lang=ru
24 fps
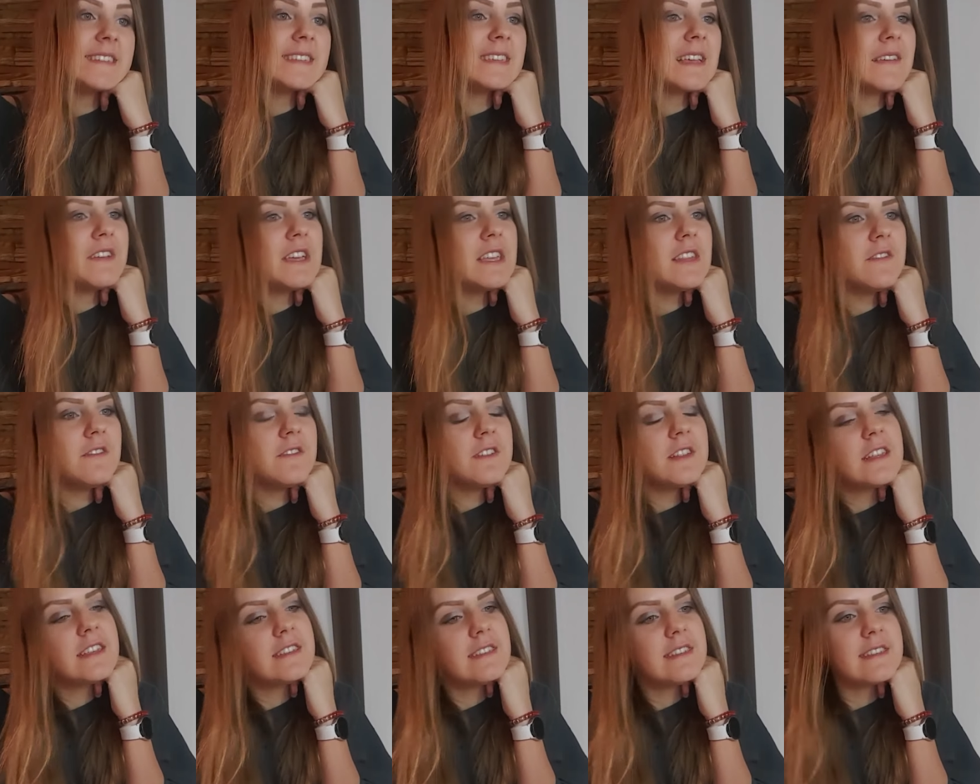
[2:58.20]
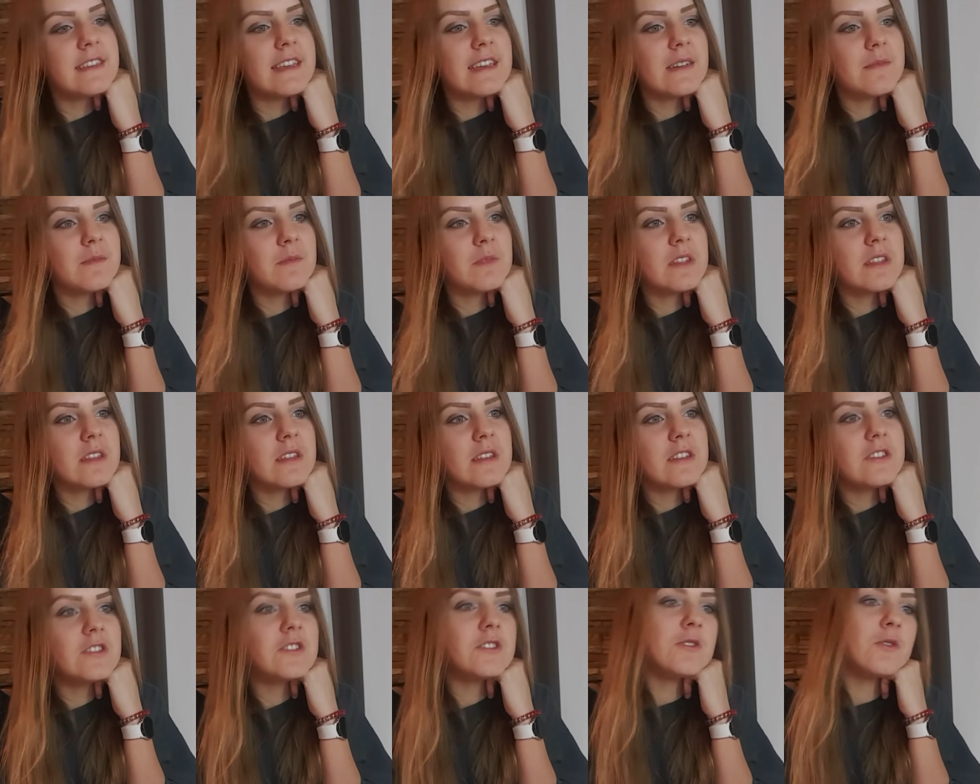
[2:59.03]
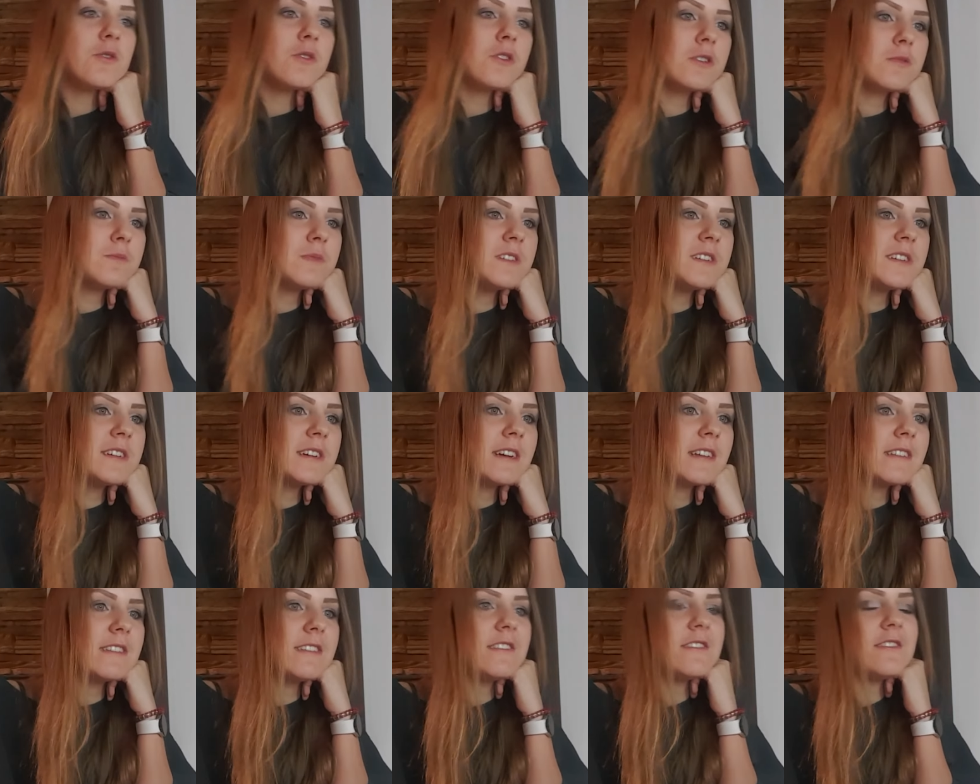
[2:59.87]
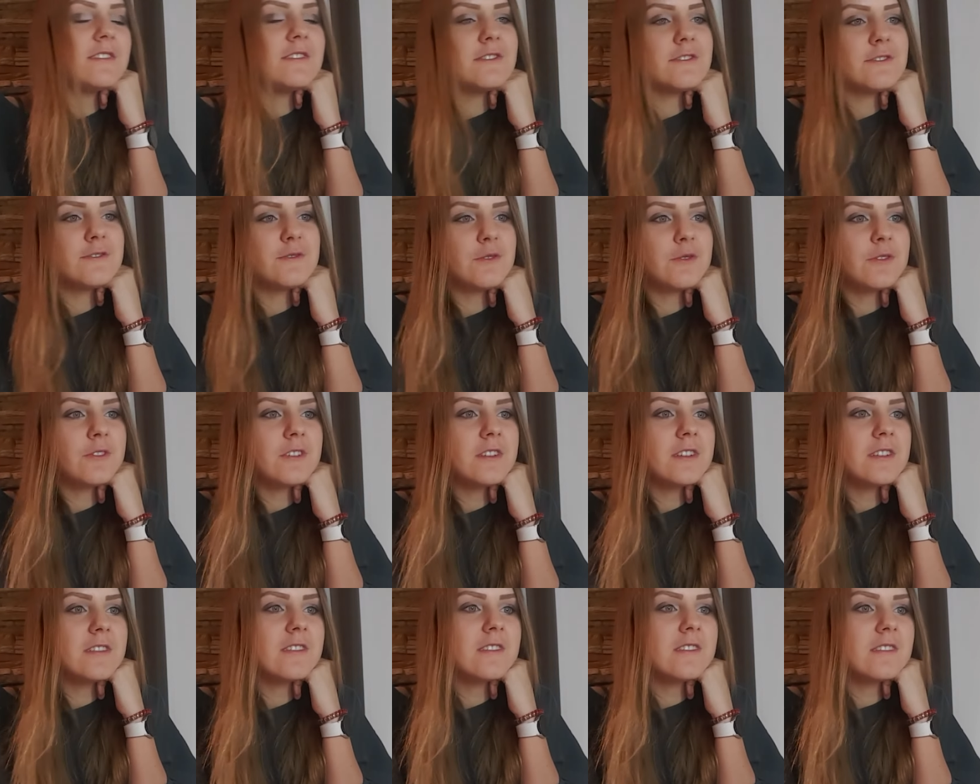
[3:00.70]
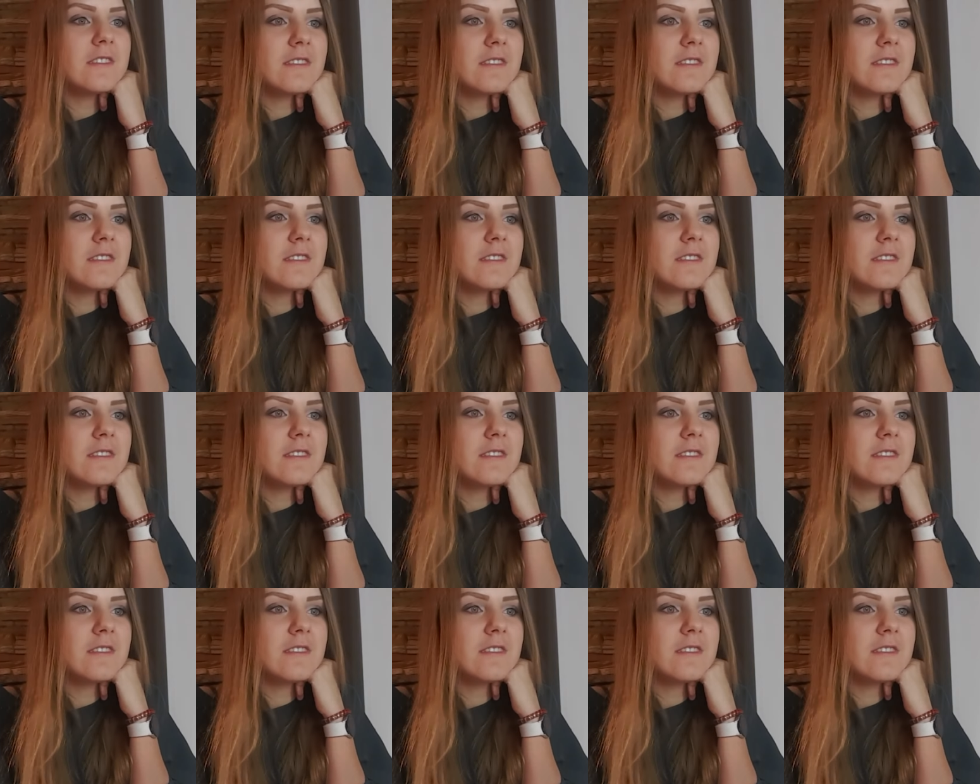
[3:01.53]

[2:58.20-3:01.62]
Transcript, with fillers: А советовалась с кем-то? Стоит переходить, не стоит?